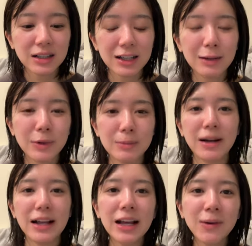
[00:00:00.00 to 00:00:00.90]
いやでも
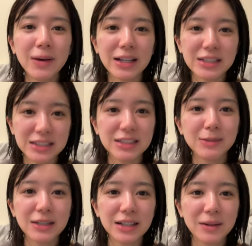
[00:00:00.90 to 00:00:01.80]
今令和やし
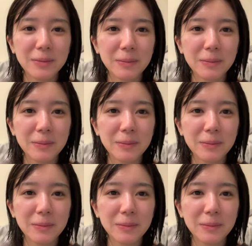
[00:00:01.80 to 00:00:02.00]
みたいな。